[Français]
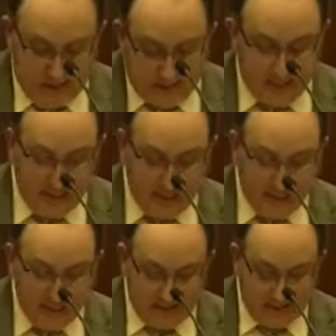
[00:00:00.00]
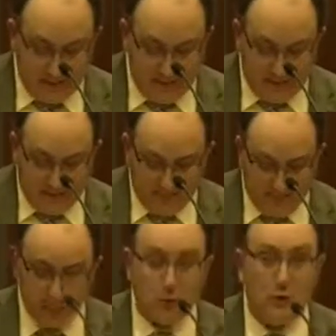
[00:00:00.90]
Ceci est regrettable,
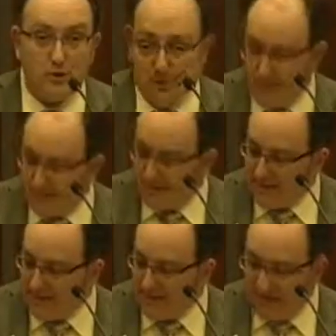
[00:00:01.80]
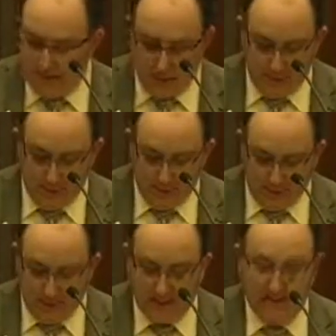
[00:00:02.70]
surtout qu'une part appréciable de
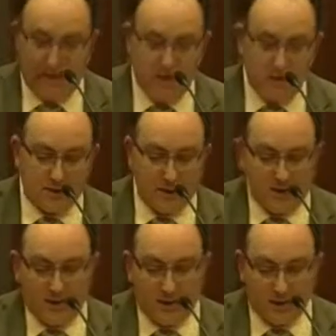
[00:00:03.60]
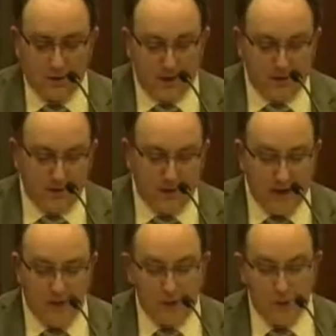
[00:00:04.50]
notre héritage en tant que
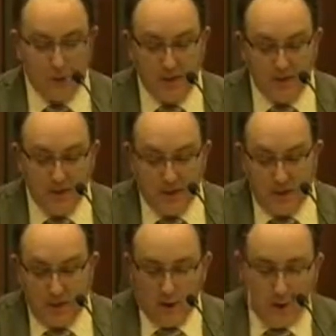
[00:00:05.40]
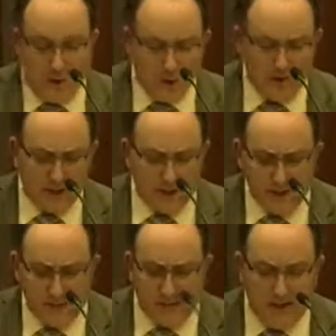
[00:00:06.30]
mammifère évolué repose
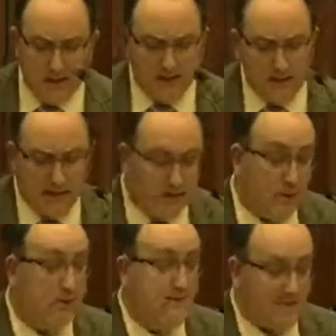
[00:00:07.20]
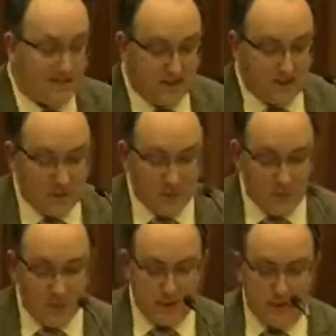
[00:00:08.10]
entre les mains de ces institutions
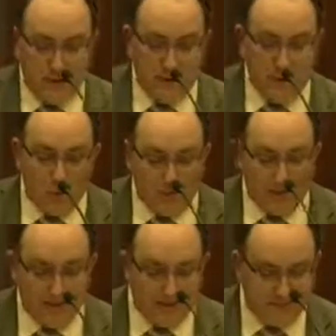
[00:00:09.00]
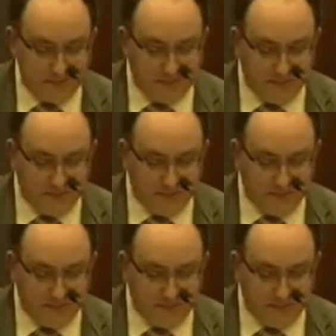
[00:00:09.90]
muséales au Canada.